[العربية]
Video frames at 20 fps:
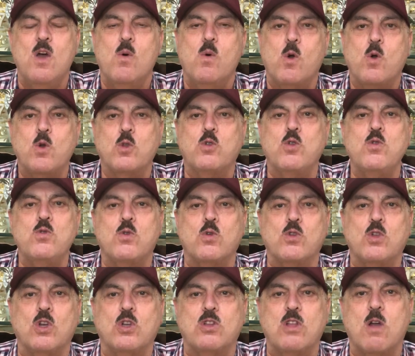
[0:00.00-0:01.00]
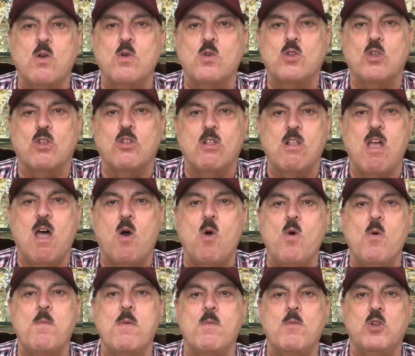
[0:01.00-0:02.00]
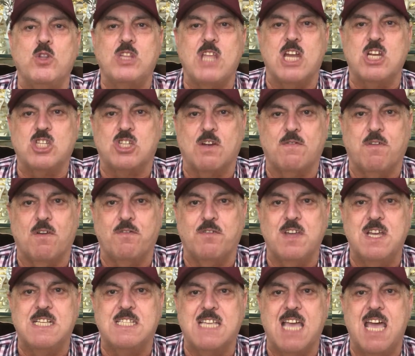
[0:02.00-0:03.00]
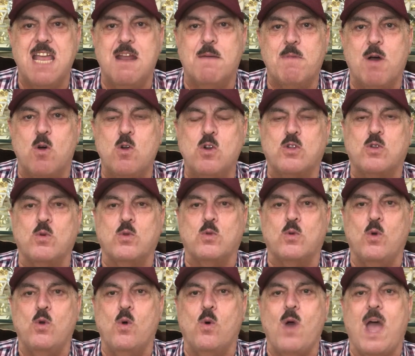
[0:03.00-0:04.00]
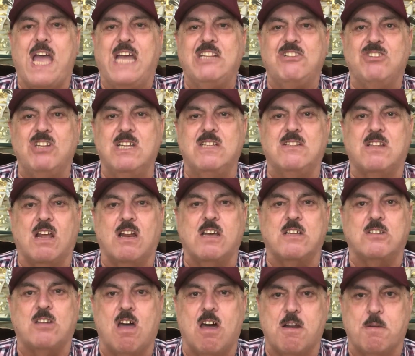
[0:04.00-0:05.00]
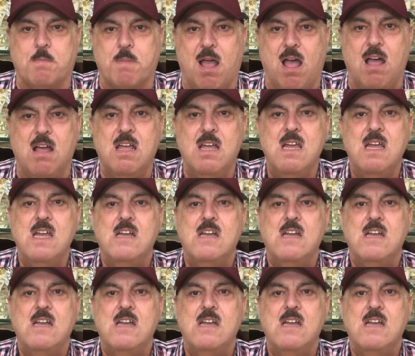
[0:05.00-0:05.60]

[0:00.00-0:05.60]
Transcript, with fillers: وكنت انتوا تقدروا تطلعوا بمنتهى الشفافيه زي انا ما قلت وتقولوا واحد اتنين ثلاثه اربعه